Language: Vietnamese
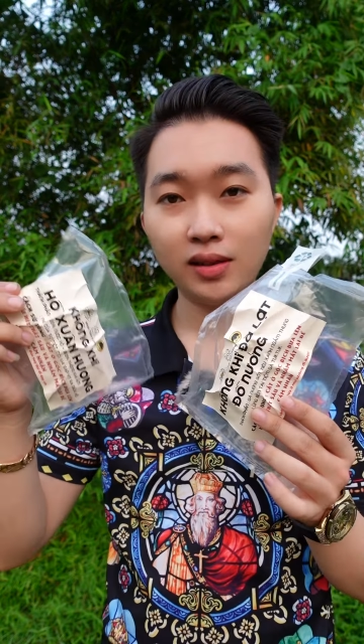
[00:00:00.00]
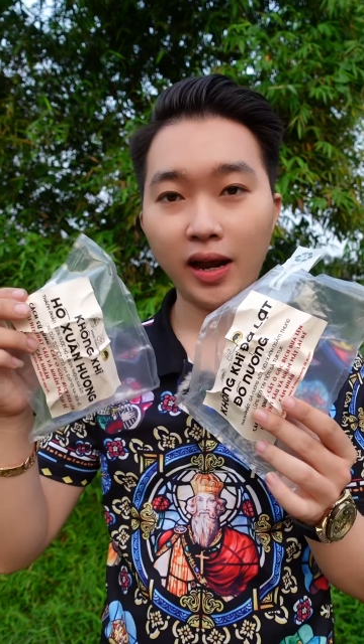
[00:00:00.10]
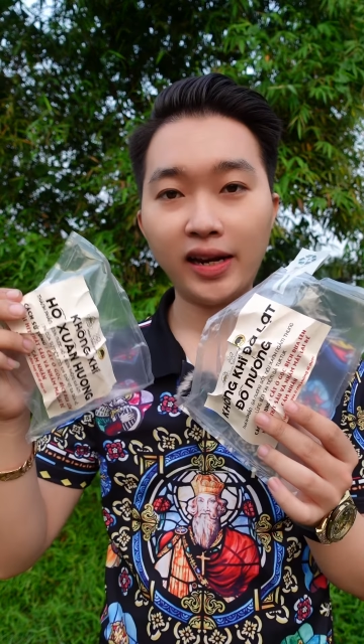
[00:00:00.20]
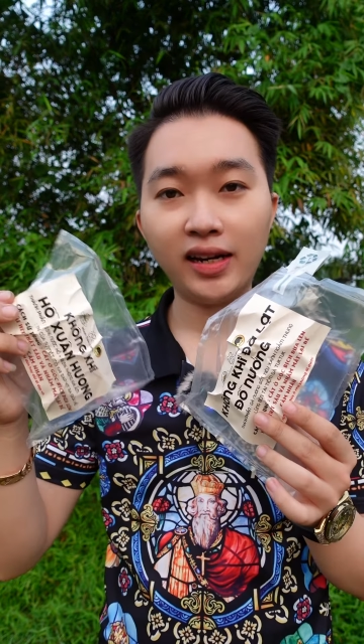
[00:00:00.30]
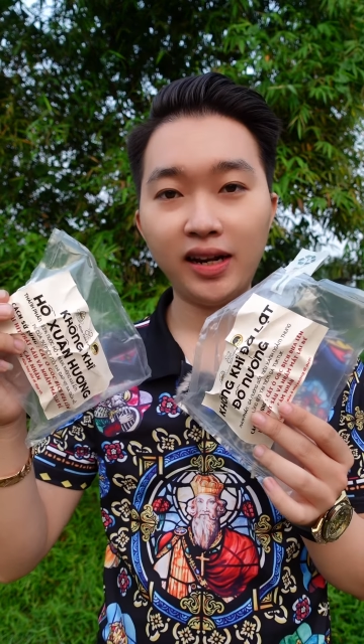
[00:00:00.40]

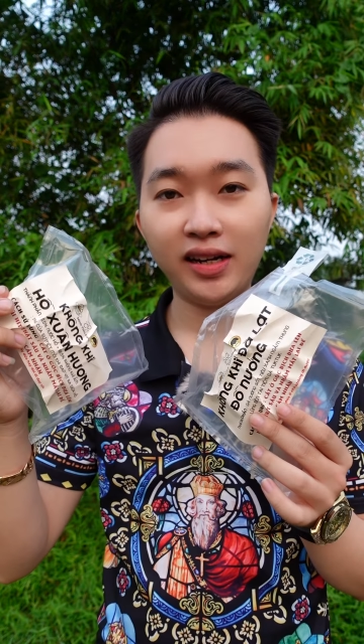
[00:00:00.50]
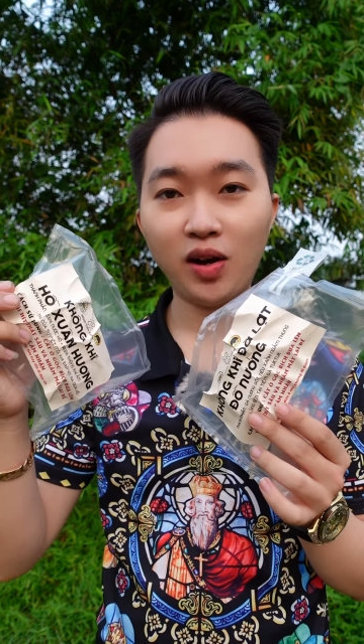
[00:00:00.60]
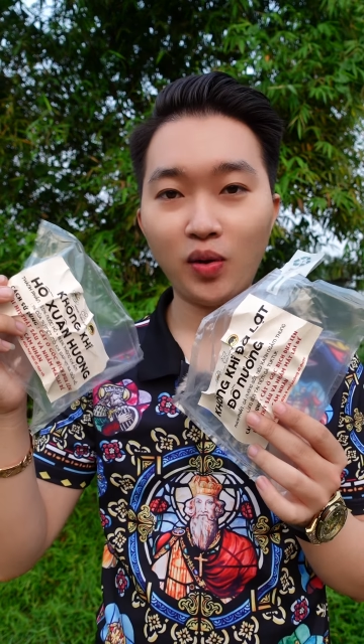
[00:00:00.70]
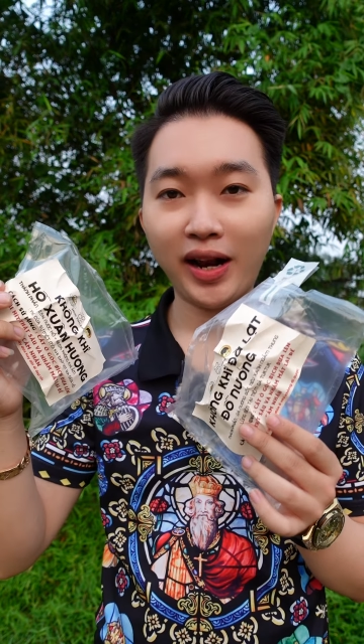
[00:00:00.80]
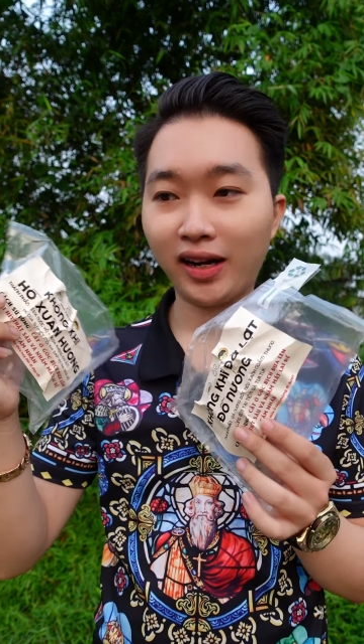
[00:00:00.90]
hai cái này thì
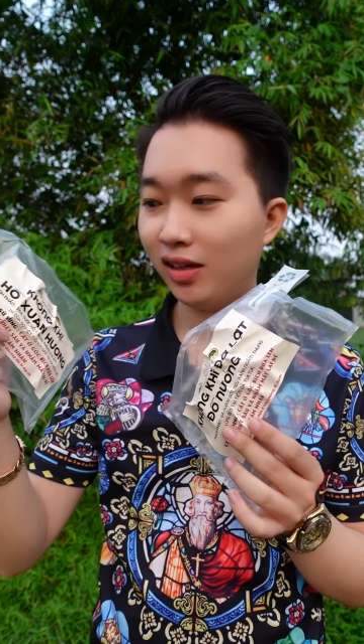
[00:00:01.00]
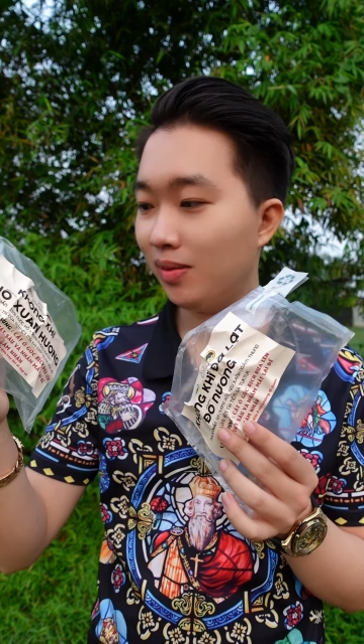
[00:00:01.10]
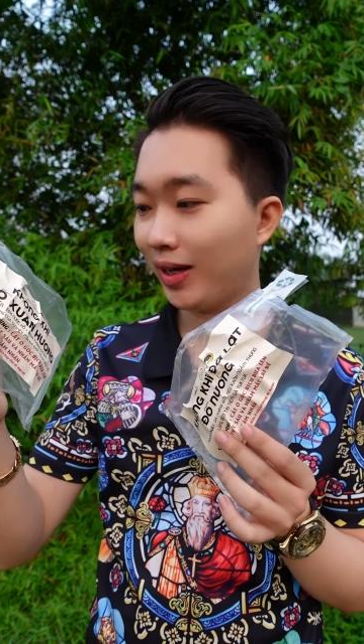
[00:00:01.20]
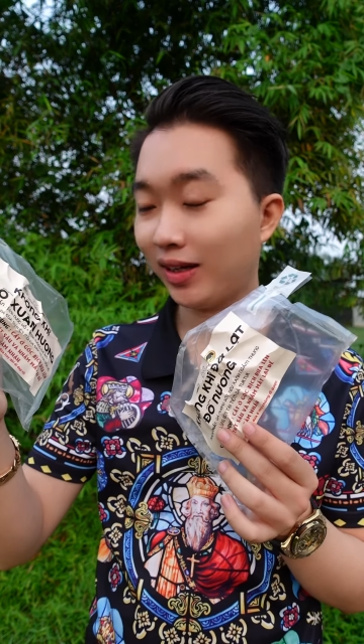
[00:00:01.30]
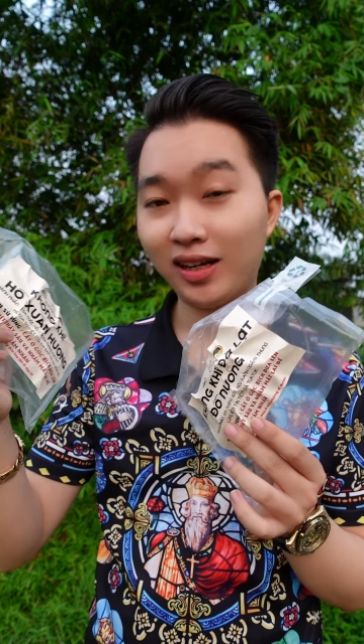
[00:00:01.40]
còn gần nửa
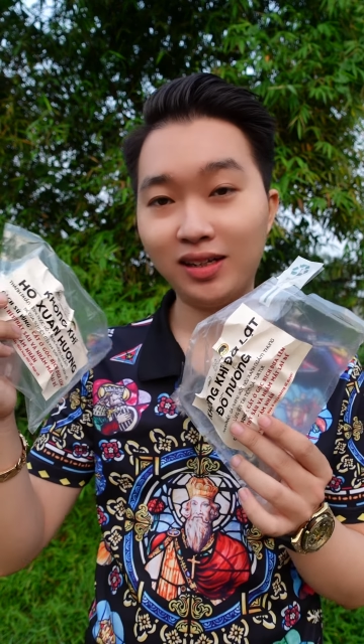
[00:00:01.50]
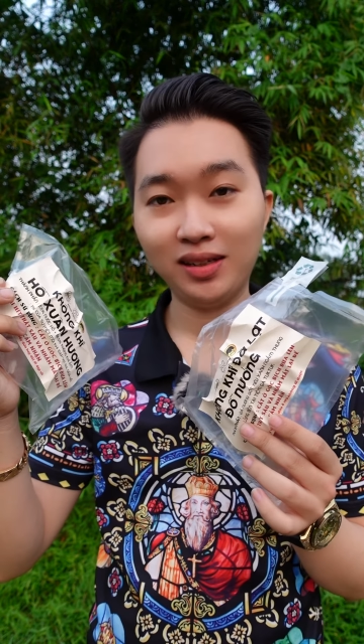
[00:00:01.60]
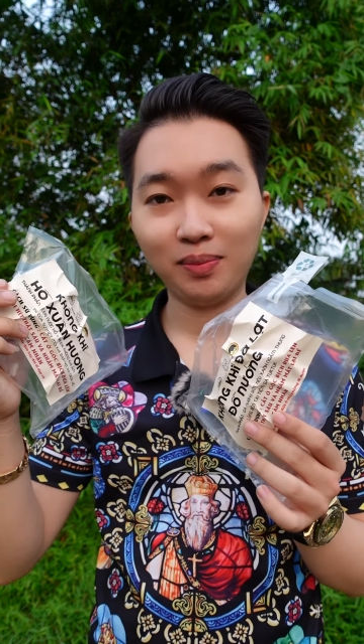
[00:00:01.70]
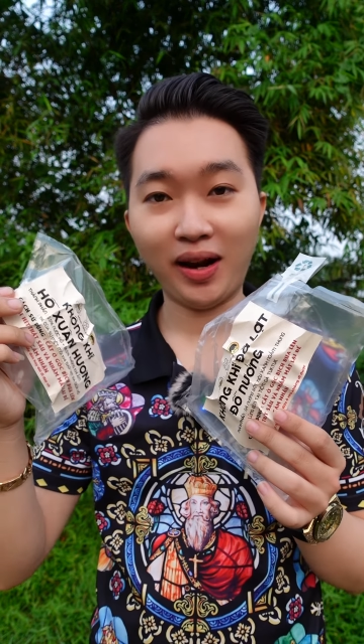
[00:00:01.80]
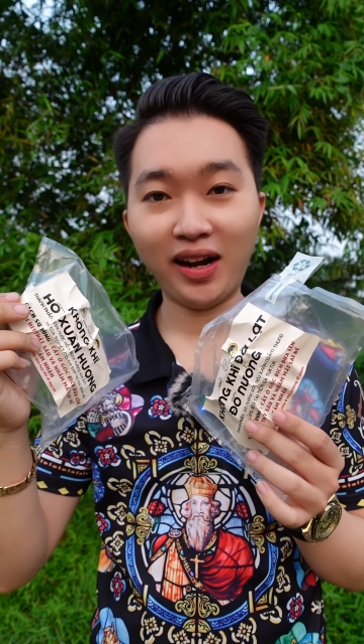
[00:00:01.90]
bịch nè
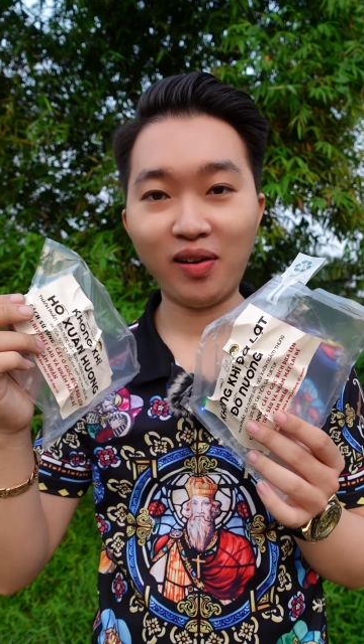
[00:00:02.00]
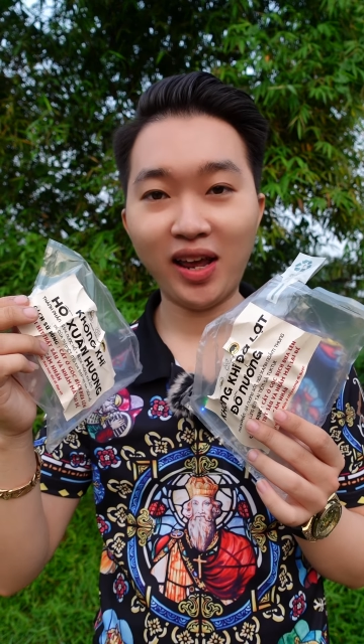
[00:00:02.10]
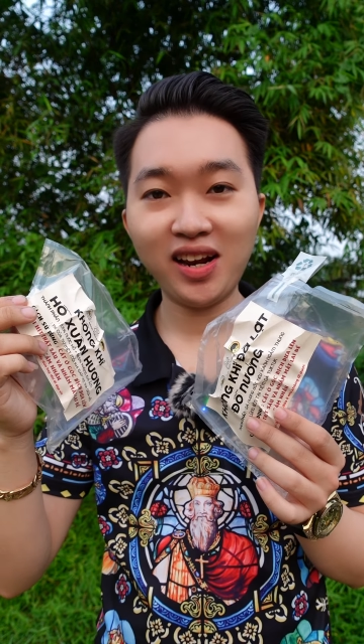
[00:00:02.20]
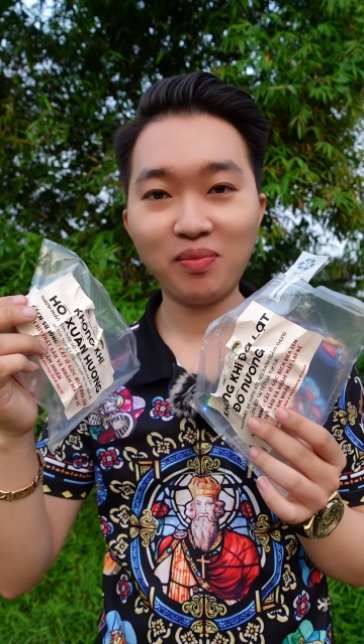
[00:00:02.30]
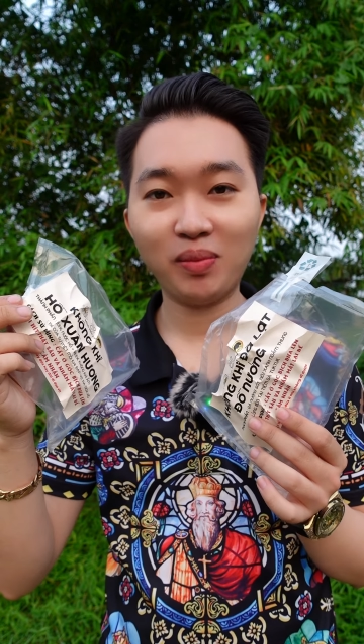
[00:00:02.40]
bạn nào
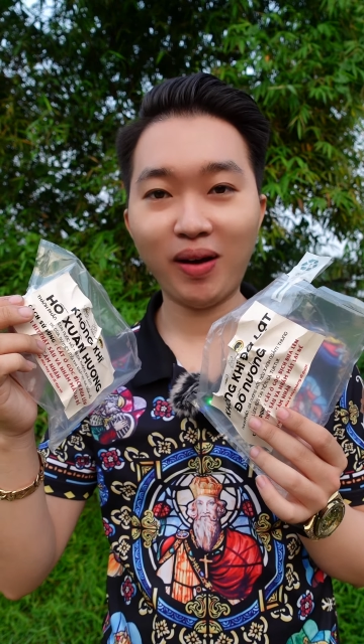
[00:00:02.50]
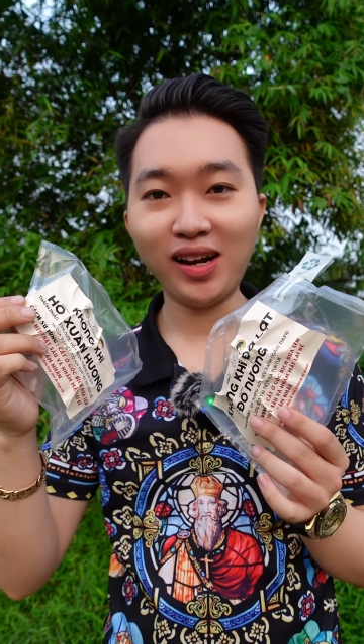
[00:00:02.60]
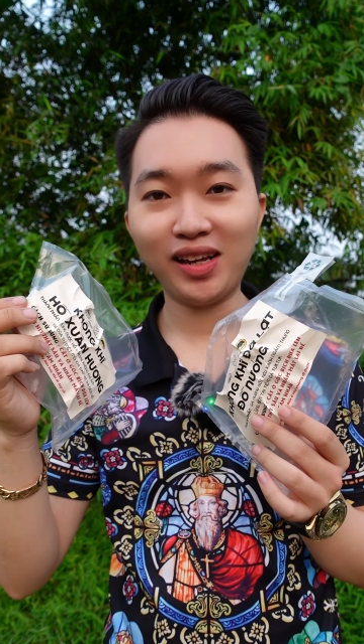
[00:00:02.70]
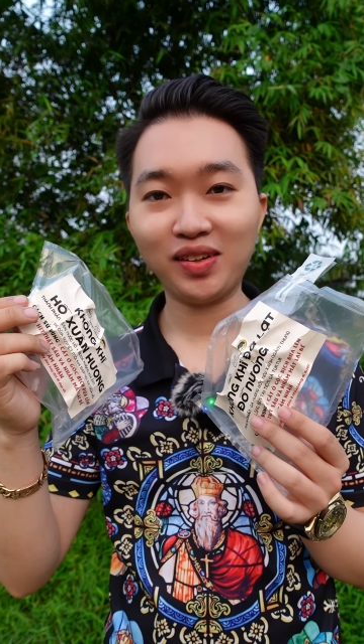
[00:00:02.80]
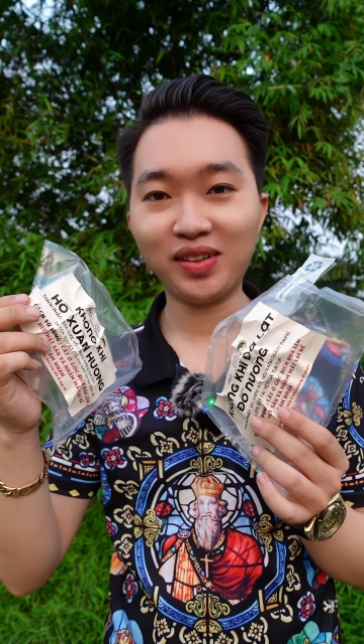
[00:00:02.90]
lấy không mình bát
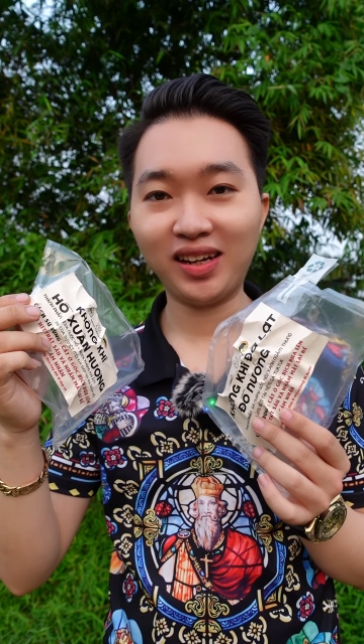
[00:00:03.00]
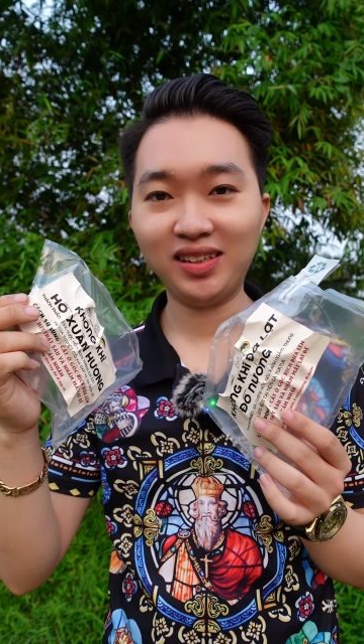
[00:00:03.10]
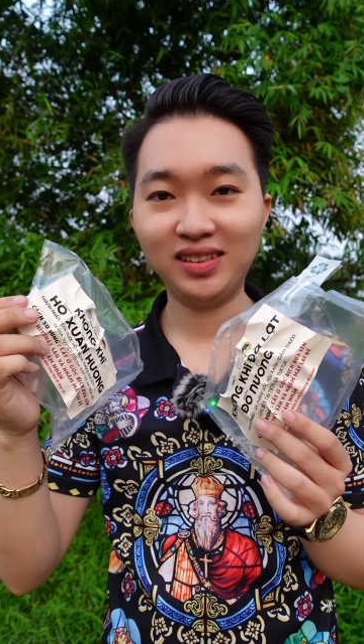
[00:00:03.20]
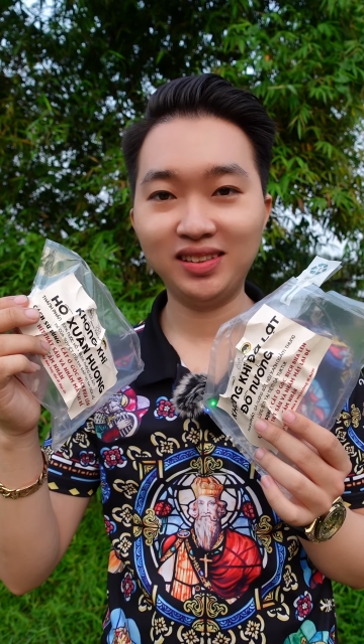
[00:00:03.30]
lại cho nha